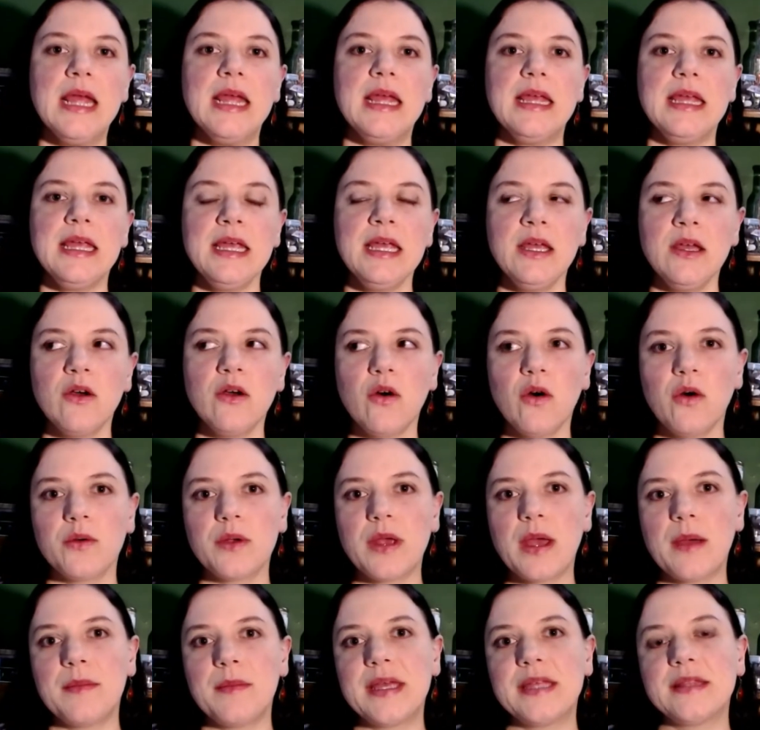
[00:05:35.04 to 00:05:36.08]
Y
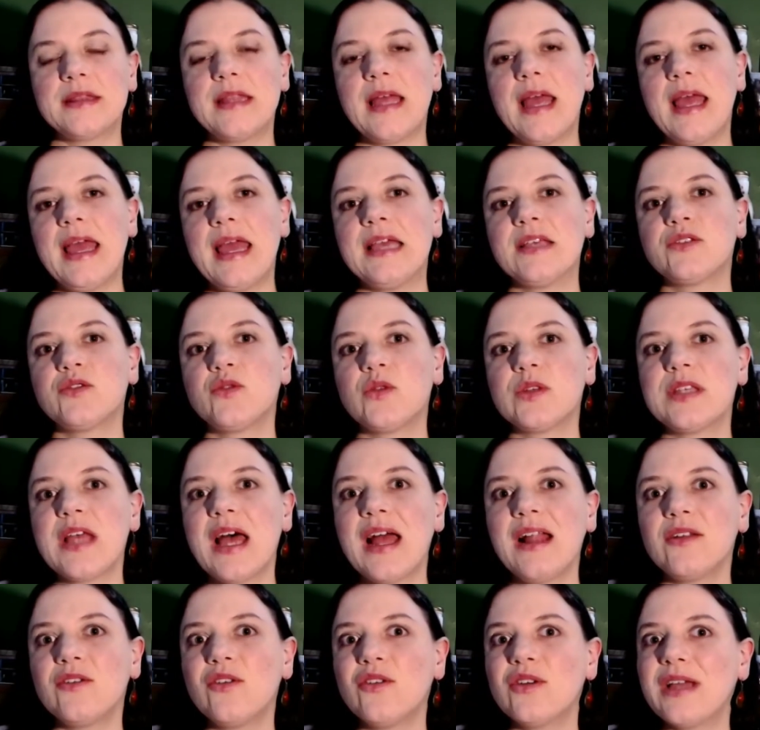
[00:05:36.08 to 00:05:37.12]
obviamente esto es
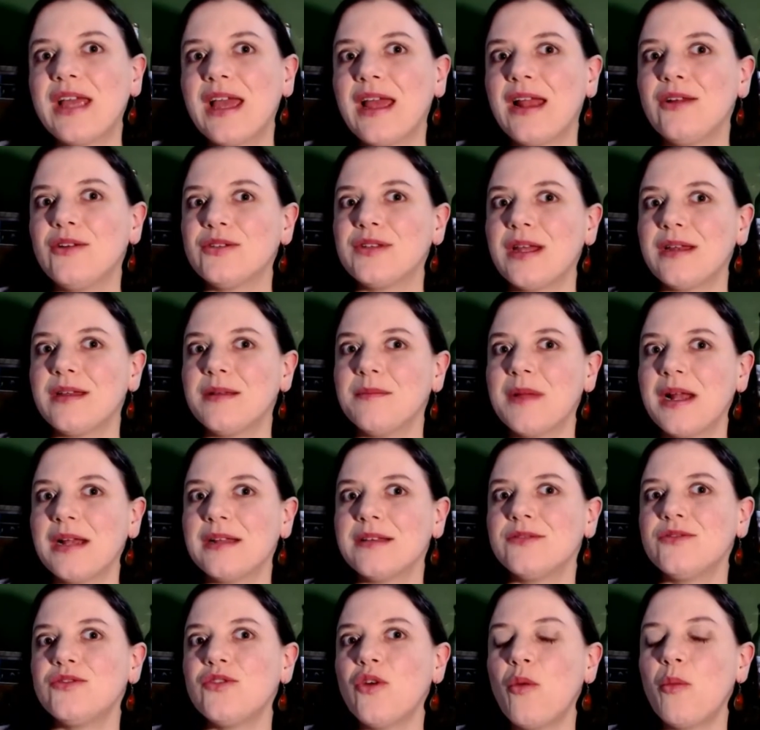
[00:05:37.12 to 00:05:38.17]
algo que los animales
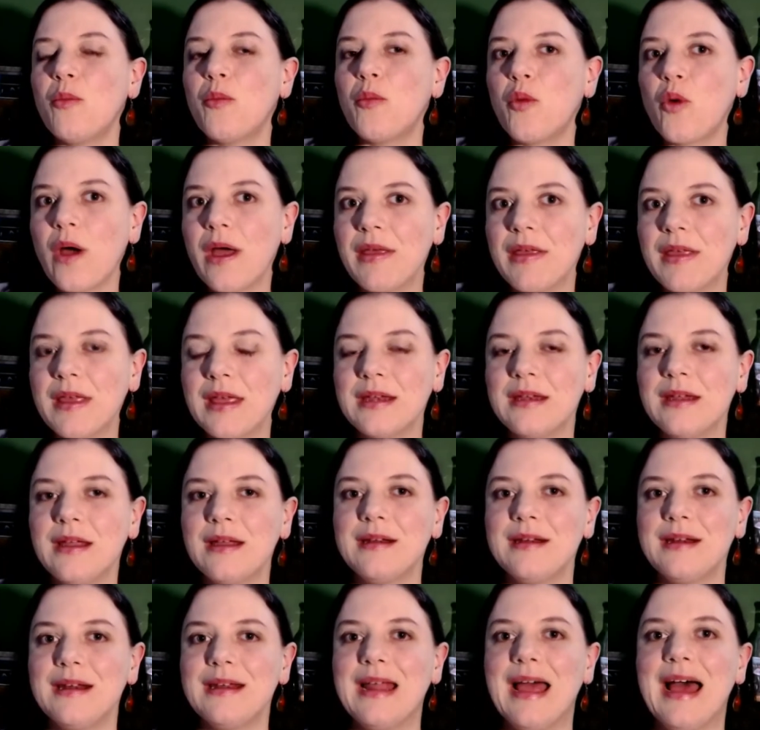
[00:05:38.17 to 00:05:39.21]
no pueden,
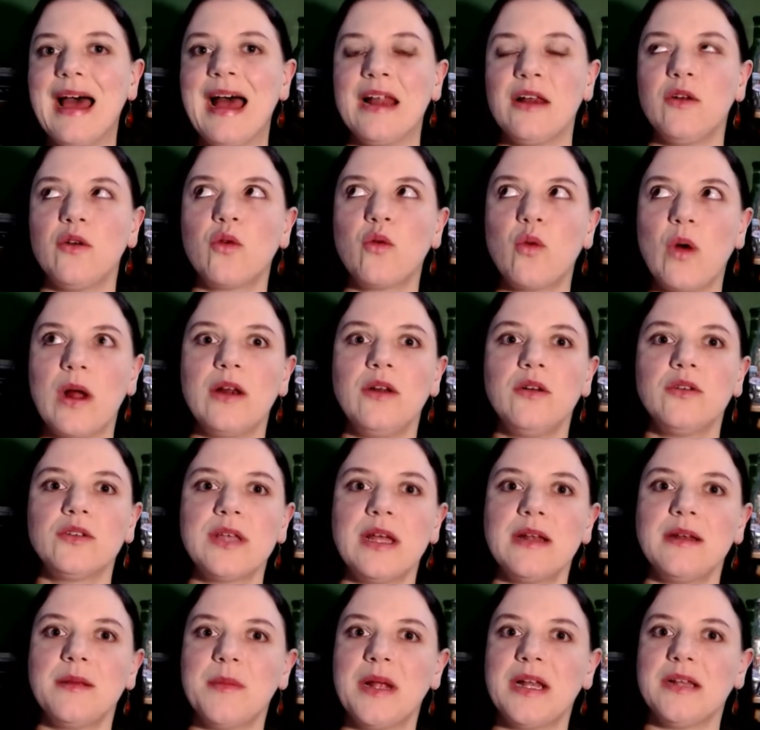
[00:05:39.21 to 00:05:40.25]
a lo cual los
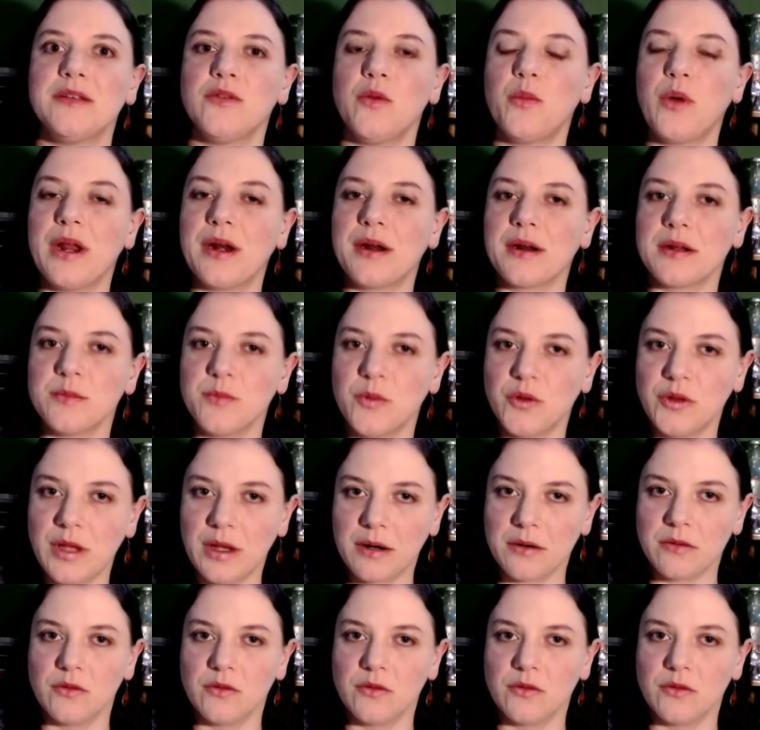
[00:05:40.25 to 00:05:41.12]
animales no pueden responder.